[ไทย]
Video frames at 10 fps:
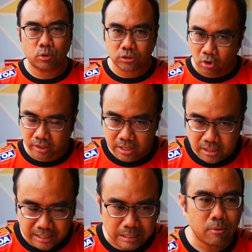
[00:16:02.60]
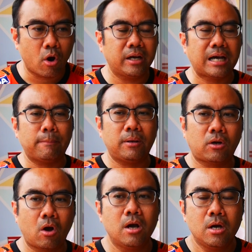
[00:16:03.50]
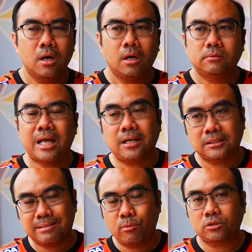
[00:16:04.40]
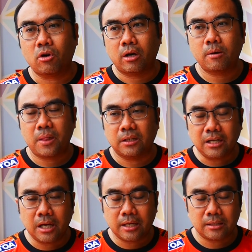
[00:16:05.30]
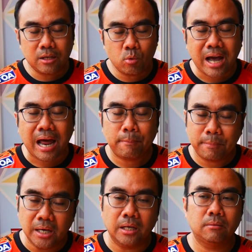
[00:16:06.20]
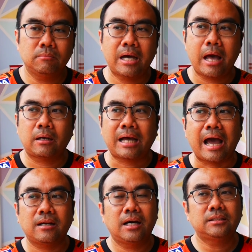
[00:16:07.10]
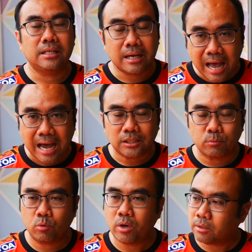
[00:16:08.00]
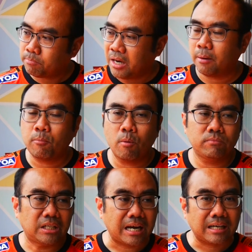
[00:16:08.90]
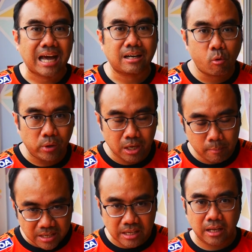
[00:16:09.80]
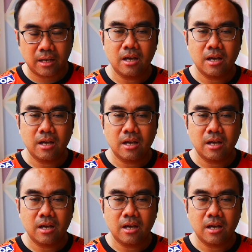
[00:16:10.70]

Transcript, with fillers: โมสร อย่างที่บอกนะครับ แล้วก็ถ้าเกิดสโมสร ถ้าเกิดฤดูการเปิดเมื่อกลางเดือนสิงหาสมมติว่าเปิดปุ๊บสถานการณ์โควิดยังไม่ดี